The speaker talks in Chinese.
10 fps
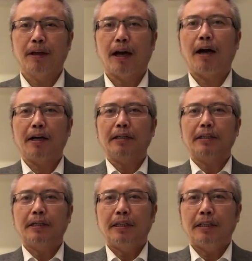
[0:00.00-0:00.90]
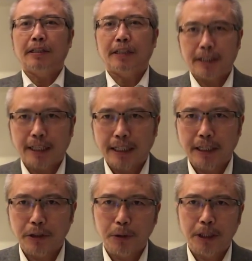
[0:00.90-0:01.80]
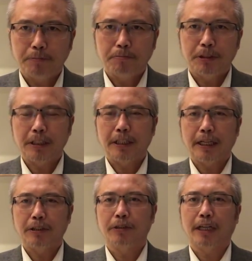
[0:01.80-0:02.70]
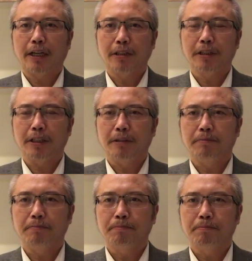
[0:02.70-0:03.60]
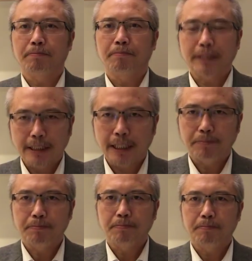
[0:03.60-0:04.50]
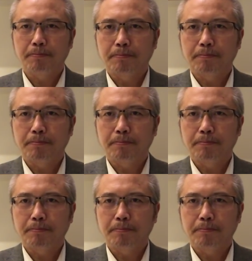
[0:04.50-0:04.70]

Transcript: 好，谢谢大家的收听，今天就讲到这里，再见。